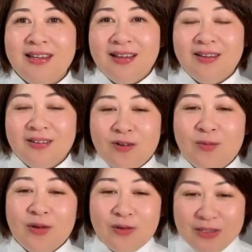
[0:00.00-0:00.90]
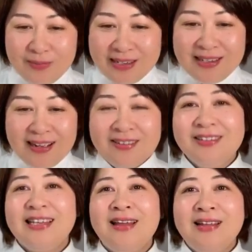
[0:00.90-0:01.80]
い思いをしました。学
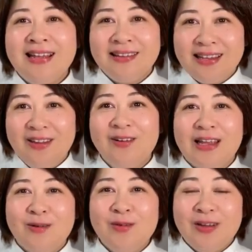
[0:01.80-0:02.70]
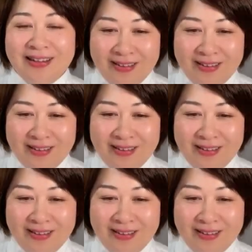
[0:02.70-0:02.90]
生になったような思い